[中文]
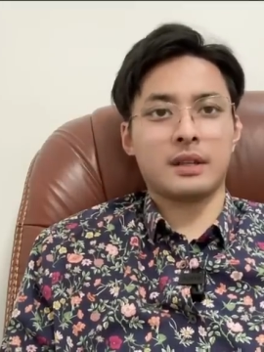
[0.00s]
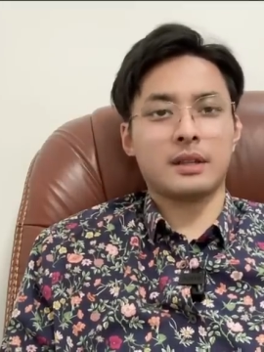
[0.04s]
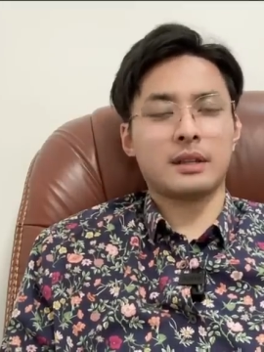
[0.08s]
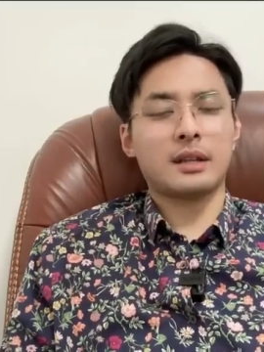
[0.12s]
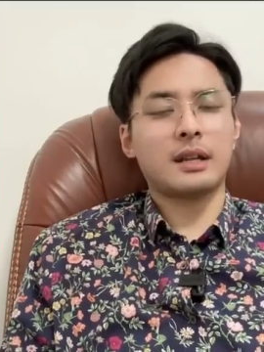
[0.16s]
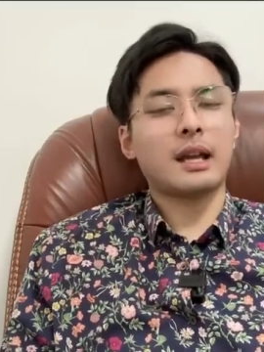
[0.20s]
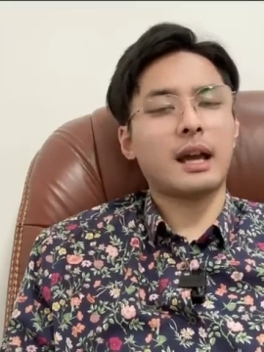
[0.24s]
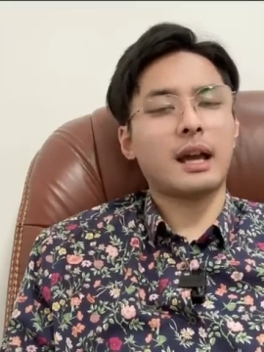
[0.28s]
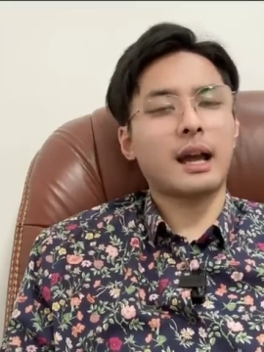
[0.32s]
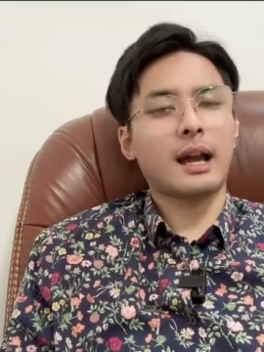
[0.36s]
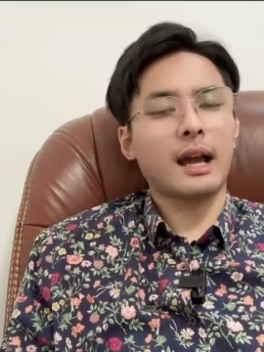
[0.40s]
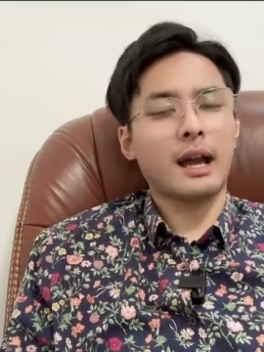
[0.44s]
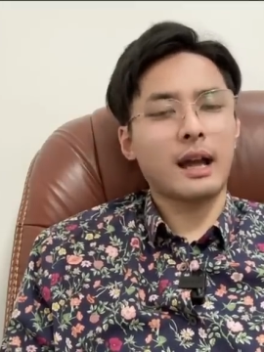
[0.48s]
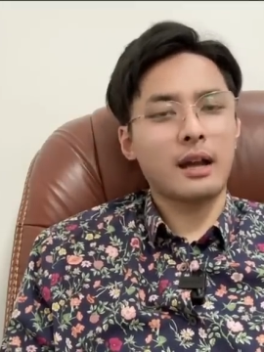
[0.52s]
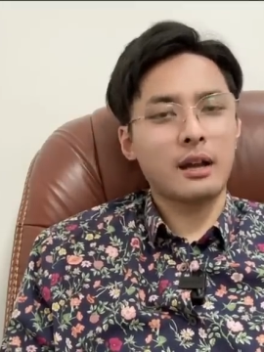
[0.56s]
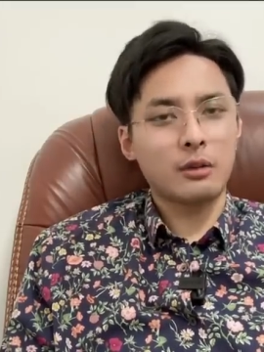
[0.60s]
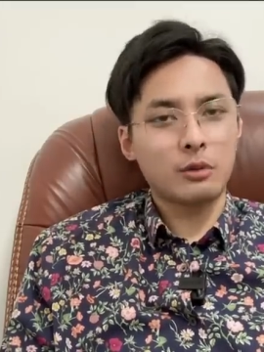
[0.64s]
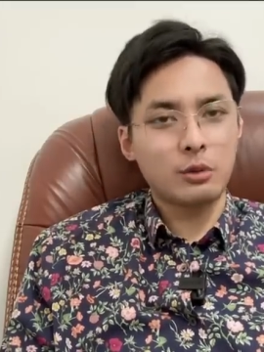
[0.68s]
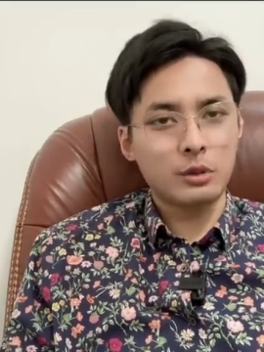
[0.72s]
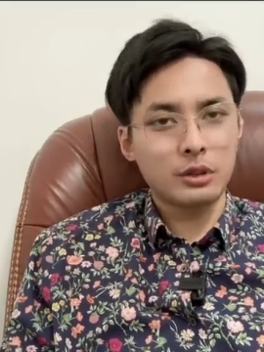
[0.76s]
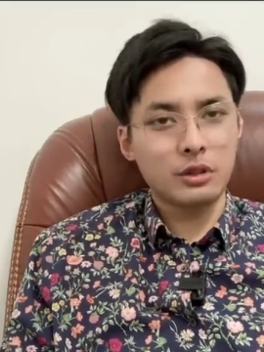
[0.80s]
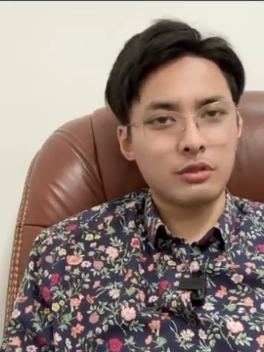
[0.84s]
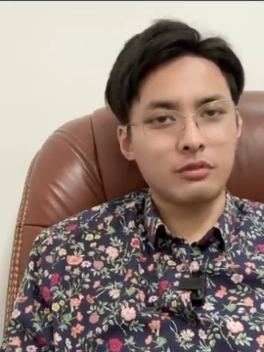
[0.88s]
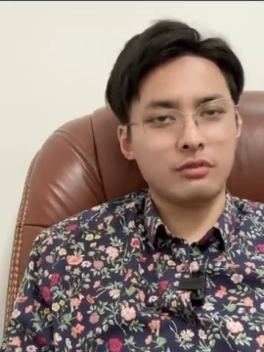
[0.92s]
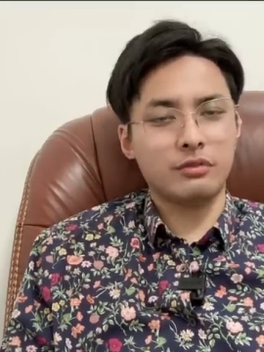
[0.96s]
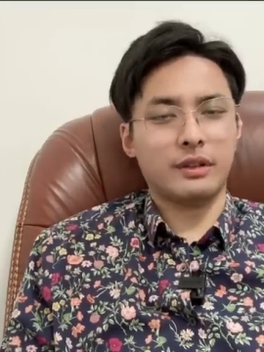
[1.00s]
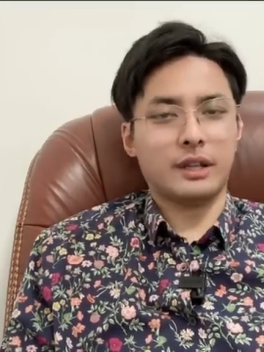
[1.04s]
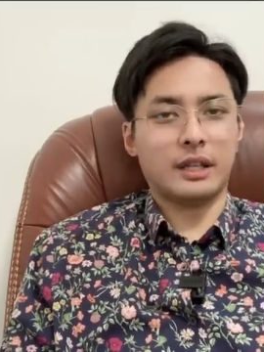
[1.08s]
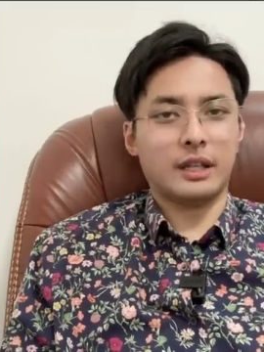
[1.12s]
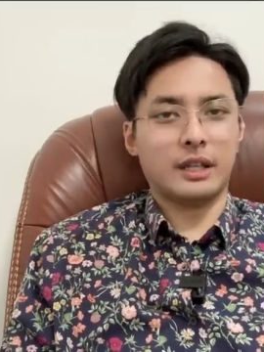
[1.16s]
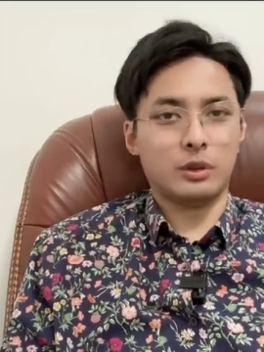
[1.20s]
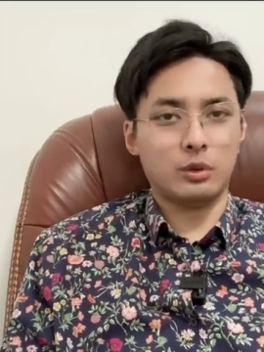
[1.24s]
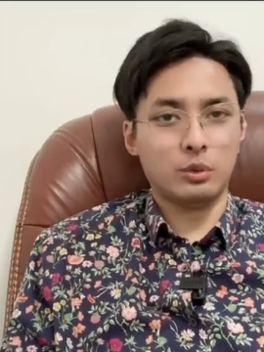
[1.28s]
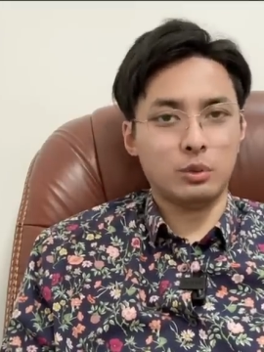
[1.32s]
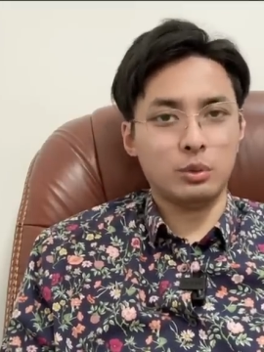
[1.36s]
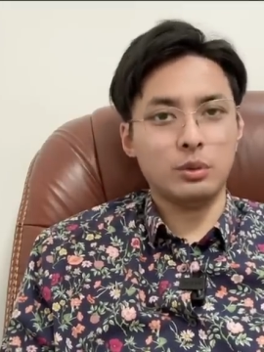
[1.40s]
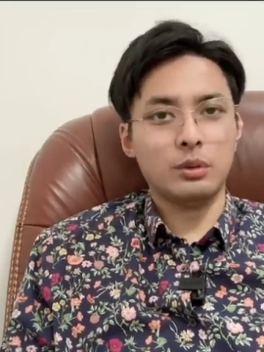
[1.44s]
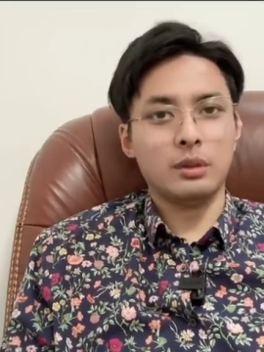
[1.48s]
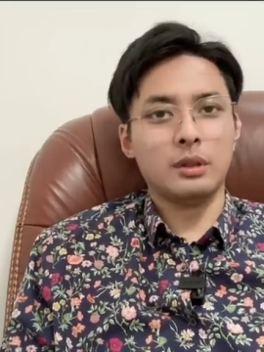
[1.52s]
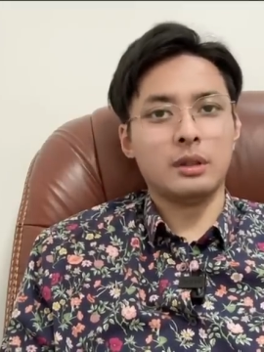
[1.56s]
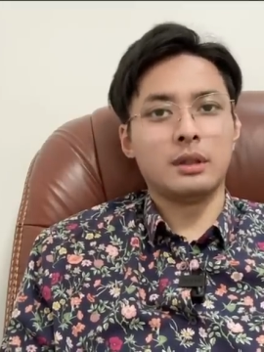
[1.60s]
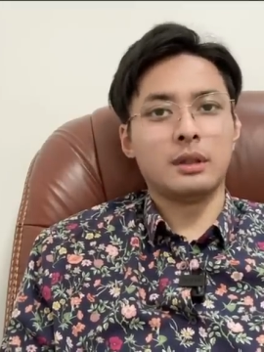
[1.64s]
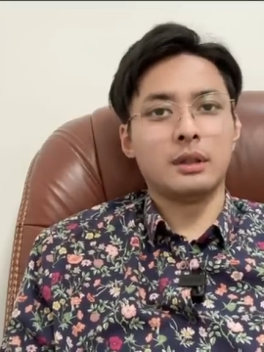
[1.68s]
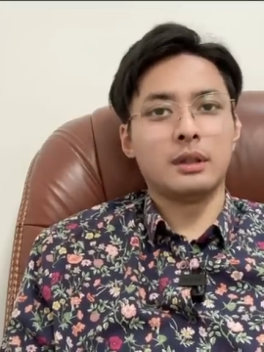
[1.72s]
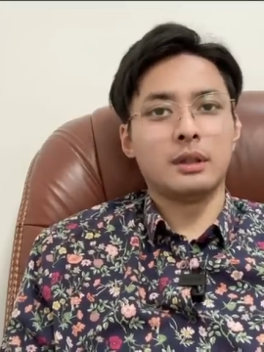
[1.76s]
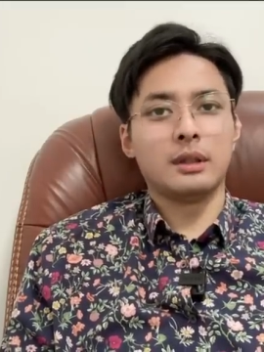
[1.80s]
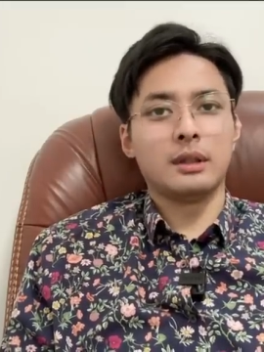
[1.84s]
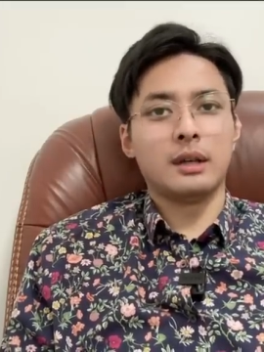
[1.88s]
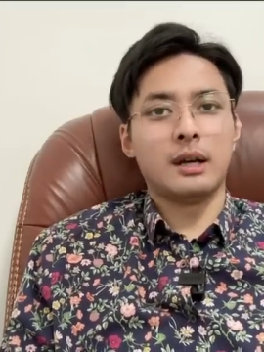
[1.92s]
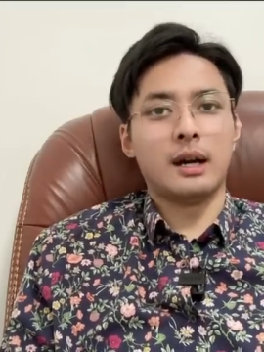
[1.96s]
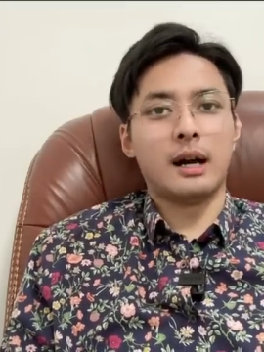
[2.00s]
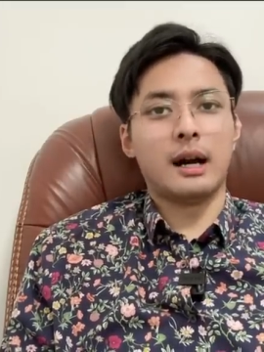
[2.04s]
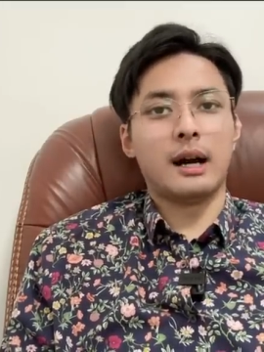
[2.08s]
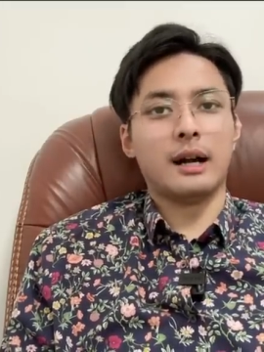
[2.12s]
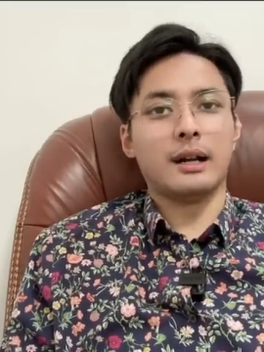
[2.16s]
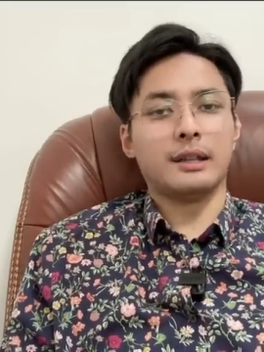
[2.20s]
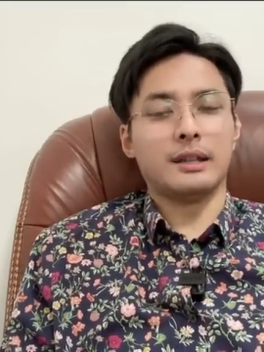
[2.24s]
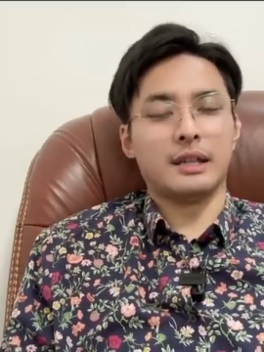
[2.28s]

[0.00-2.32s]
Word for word: 他然，韩国的伪奴啊，